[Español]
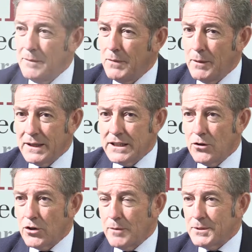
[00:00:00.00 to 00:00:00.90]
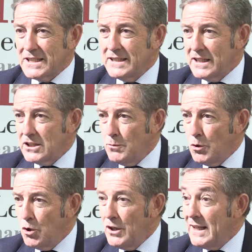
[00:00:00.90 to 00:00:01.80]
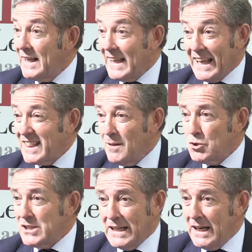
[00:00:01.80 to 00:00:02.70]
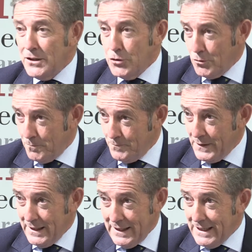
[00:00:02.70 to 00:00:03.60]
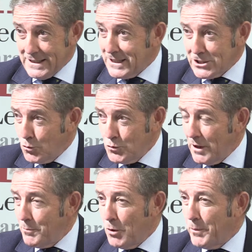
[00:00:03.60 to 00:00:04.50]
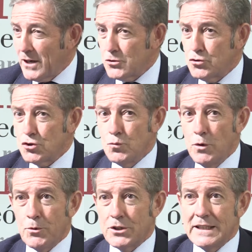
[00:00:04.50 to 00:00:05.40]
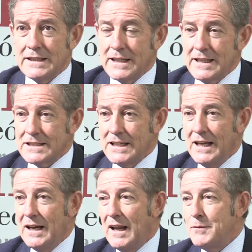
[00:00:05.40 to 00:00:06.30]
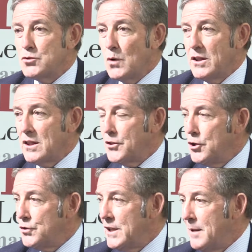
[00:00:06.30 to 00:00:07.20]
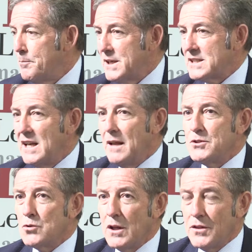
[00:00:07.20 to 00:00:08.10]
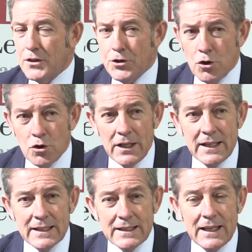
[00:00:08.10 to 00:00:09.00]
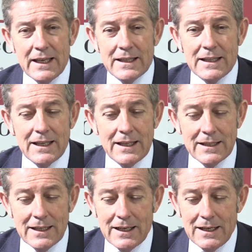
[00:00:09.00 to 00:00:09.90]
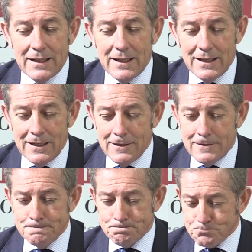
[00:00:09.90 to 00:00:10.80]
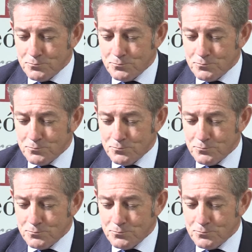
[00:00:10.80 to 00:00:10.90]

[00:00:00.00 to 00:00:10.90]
emblemático y representativo que hacemos en el año. Es la segunda, pero para nosotros es muy importante. Es la visualización de la empresa y la visualización del,